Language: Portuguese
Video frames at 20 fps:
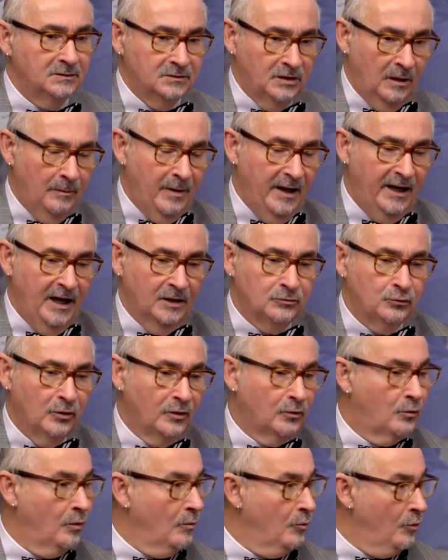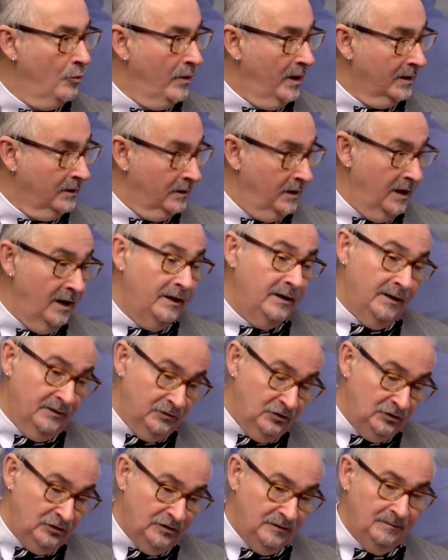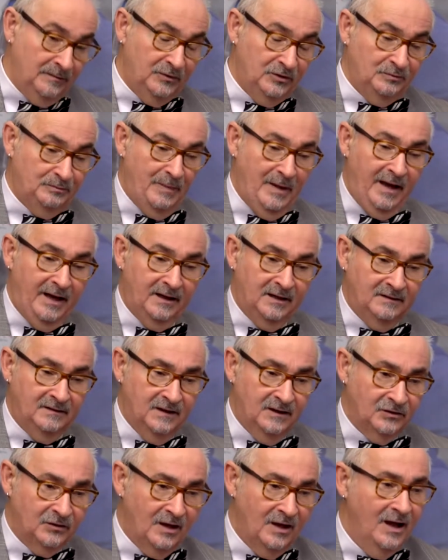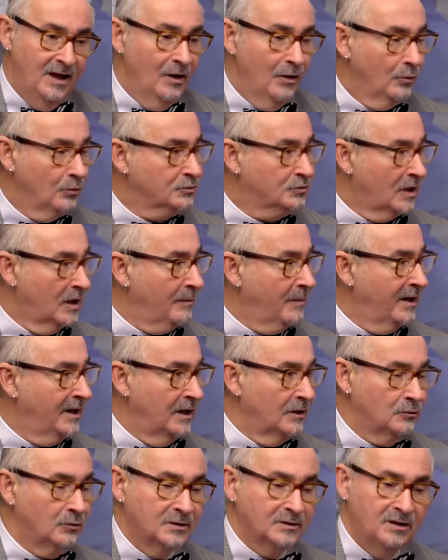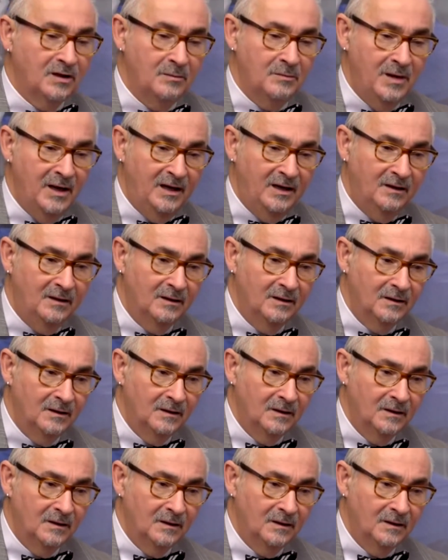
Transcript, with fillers: trabalhador como aquele, a gente espera que seja um trabalhador também,